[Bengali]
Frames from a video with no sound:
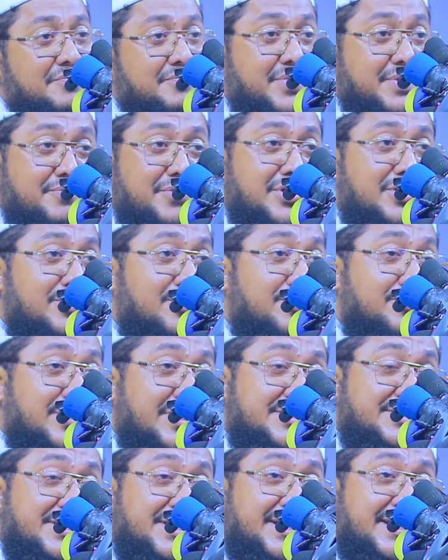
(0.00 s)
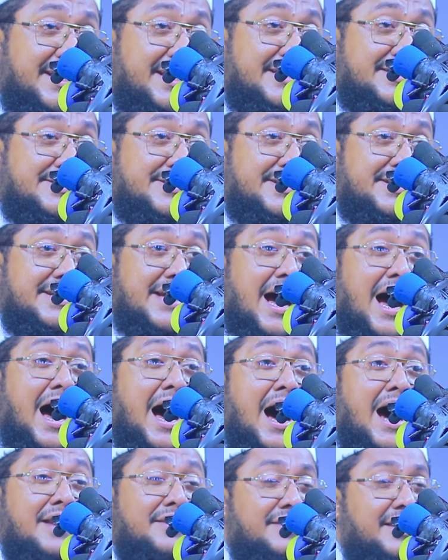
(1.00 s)
বিভিন্ন দেশে গিয়েছি
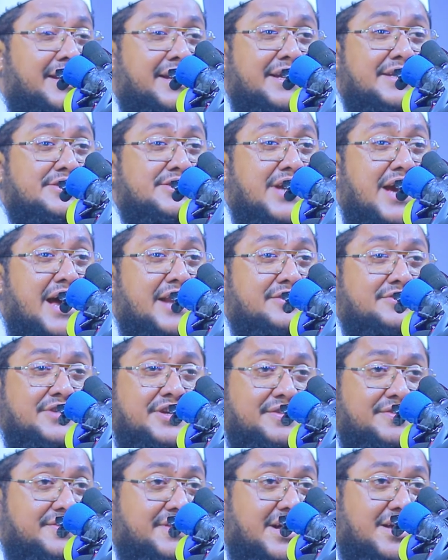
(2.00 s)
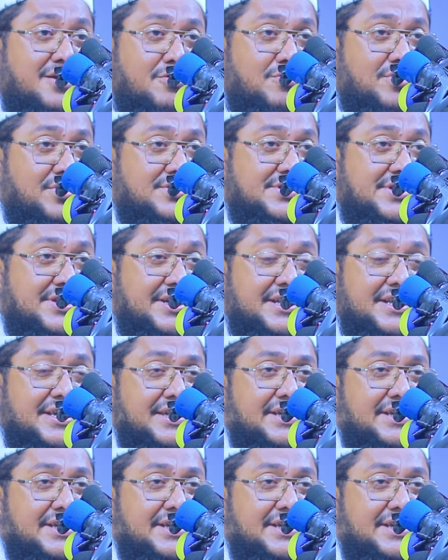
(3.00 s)
আর দেখেছি আর চিন্তা করেছি